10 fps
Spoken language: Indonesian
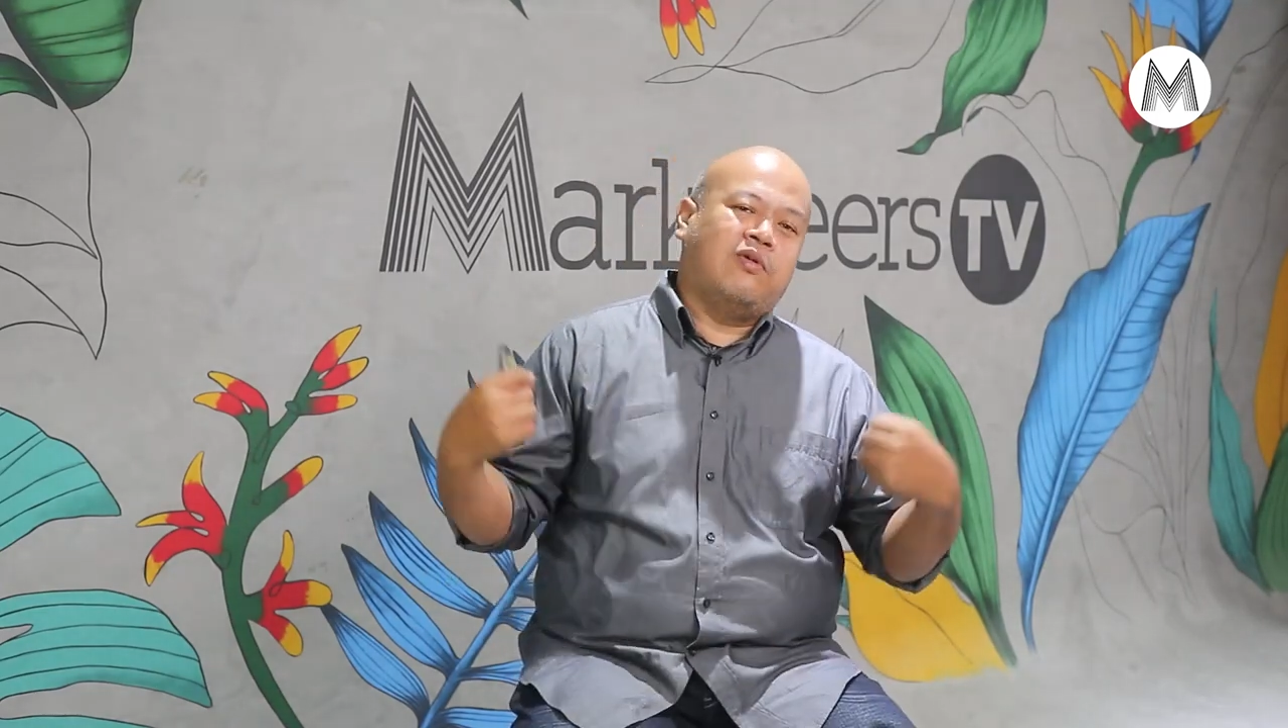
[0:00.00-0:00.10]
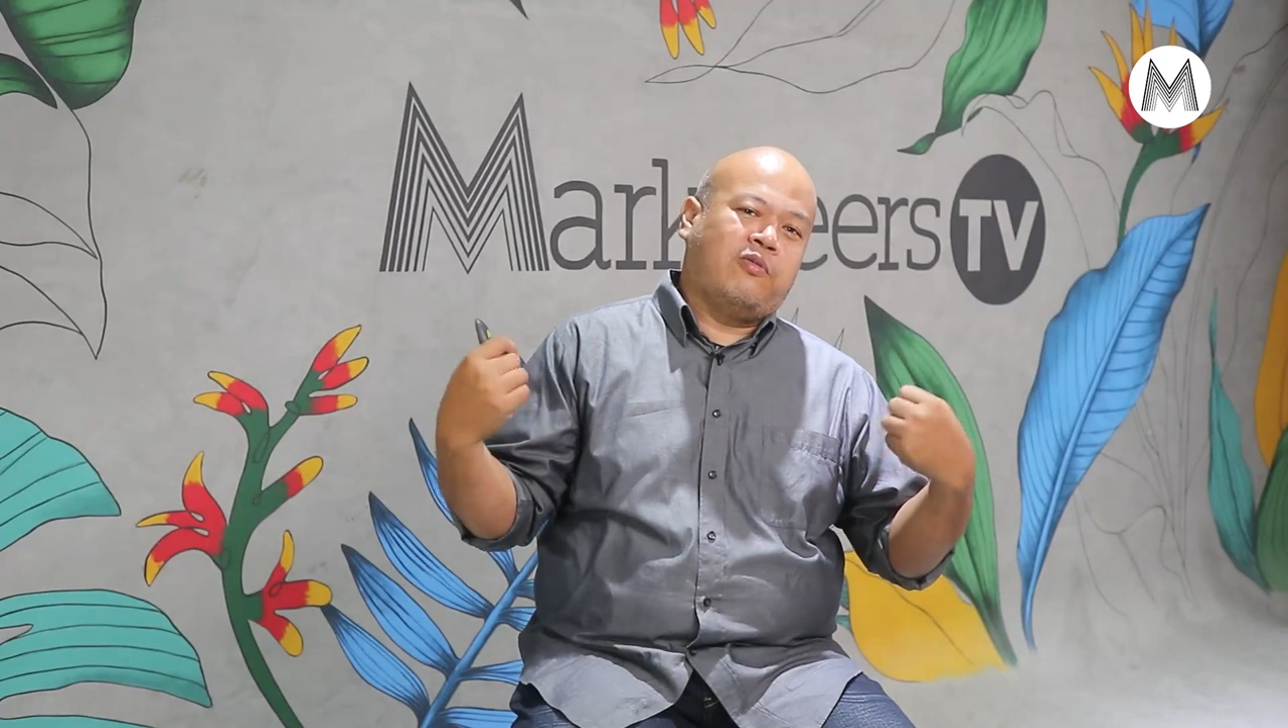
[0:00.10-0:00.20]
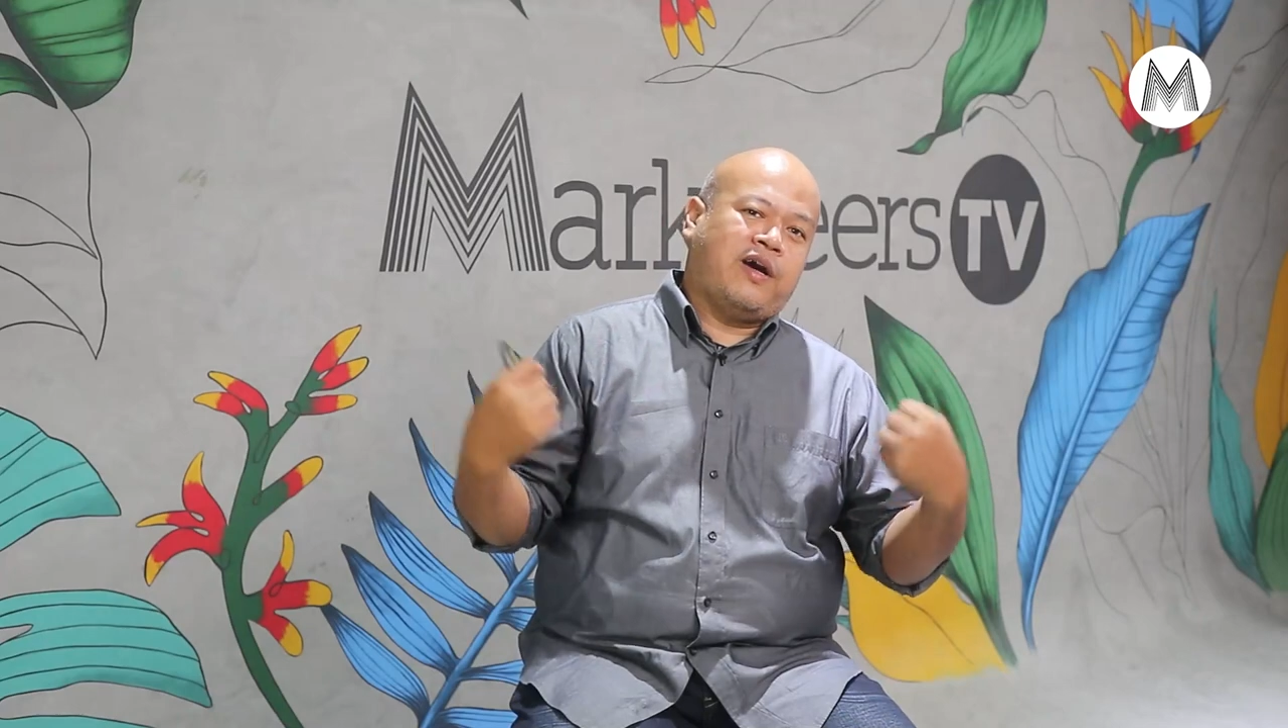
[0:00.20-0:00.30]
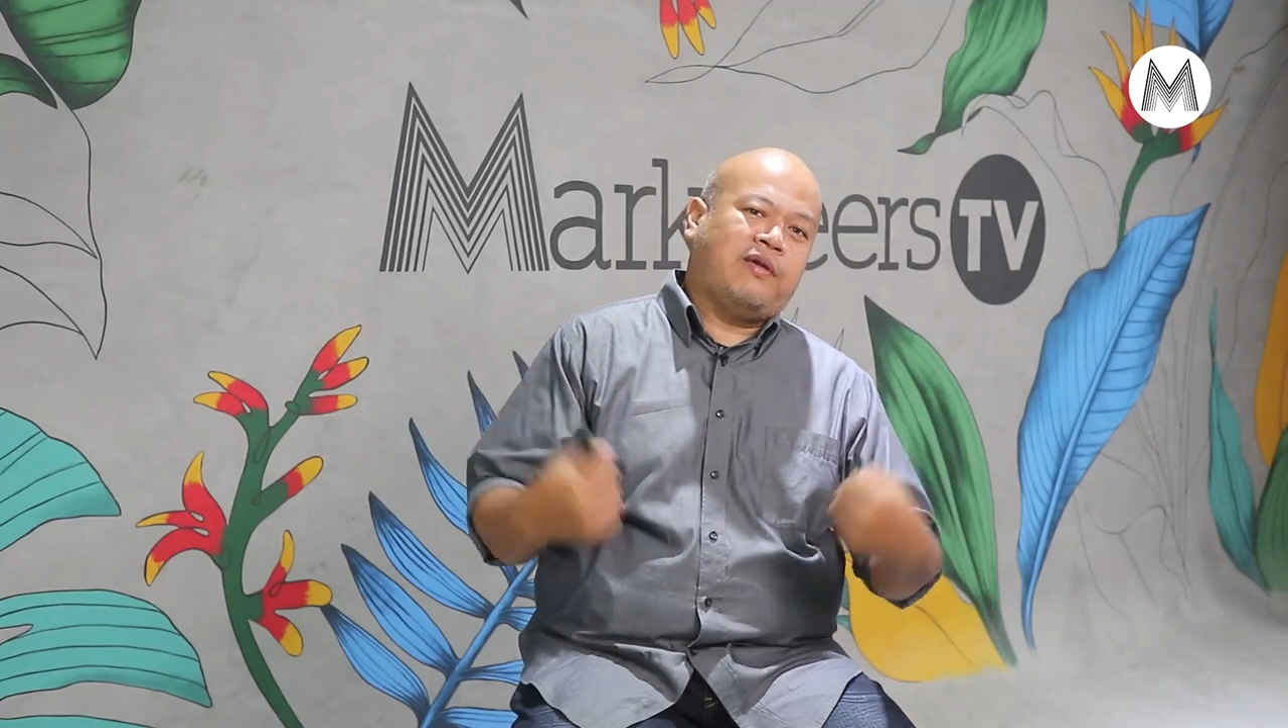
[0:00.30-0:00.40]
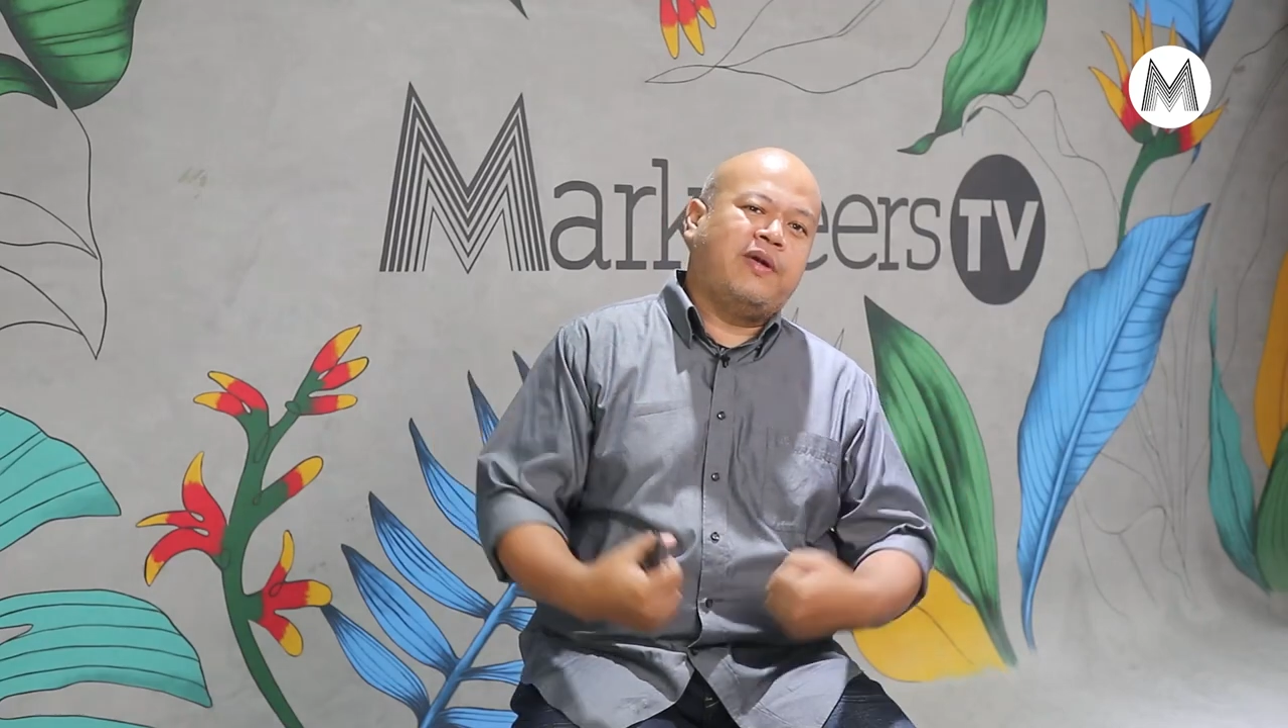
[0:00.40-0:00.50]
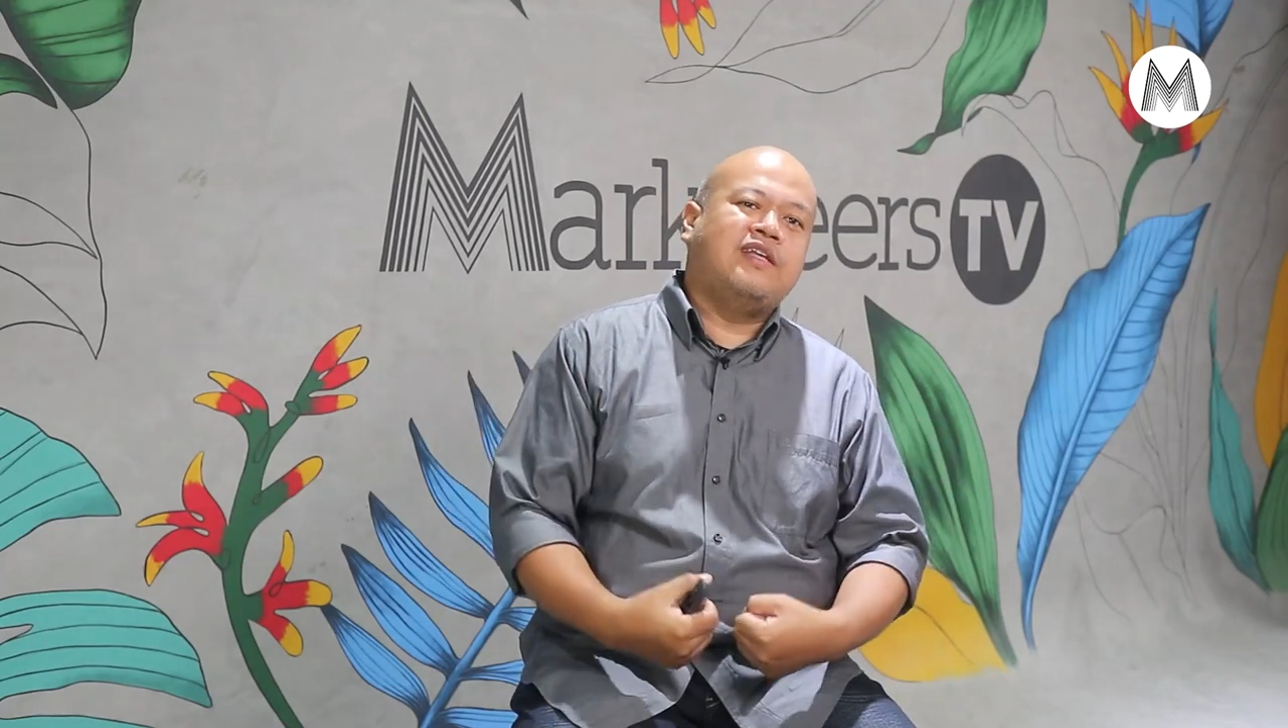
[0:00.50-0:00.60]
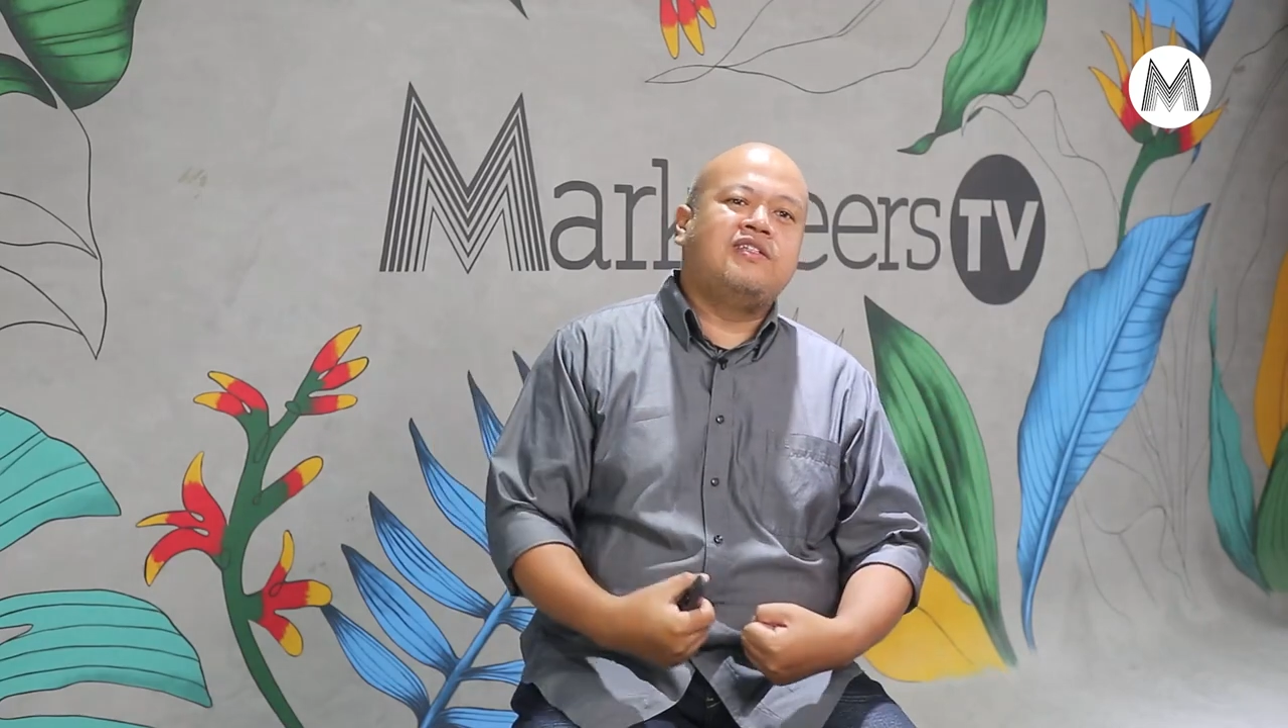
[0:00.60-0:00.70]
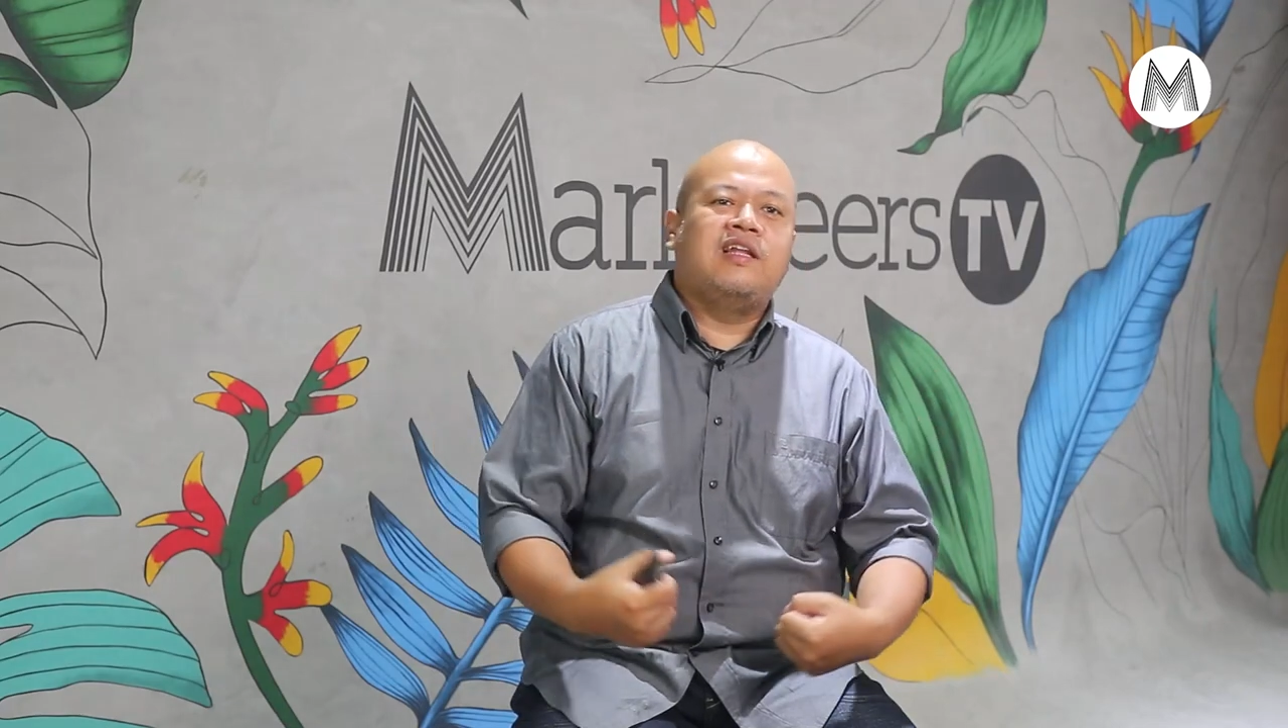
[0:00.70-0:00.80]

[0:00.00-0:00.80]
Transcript: mau pakai Messi